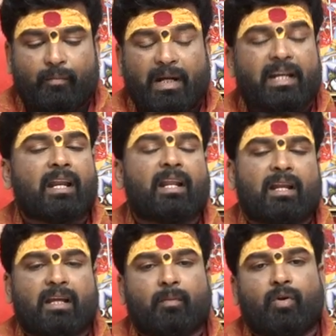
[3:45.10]
బట్టల
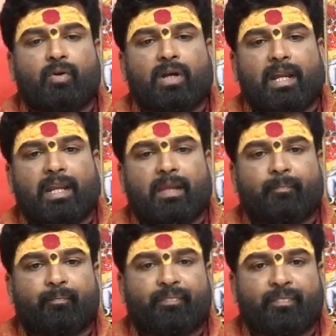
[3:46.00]
రంగంలో కానీ
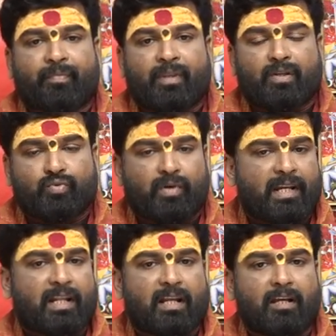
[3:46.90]

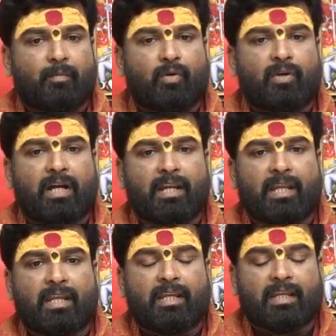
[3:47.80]
స్వర్ణ రంగంలో
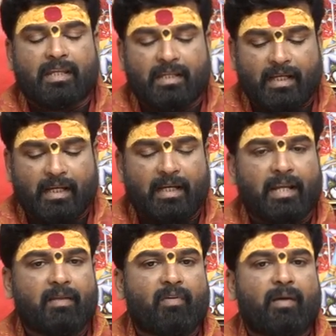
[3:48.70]
కానీ
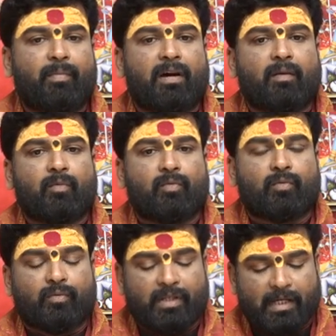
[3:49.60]
ఎనలేని వ్యాపారము
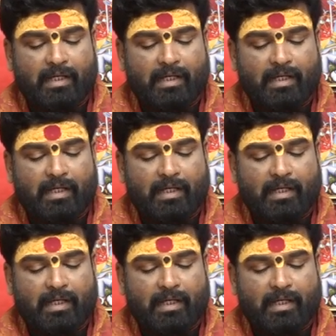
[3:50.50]
ఈ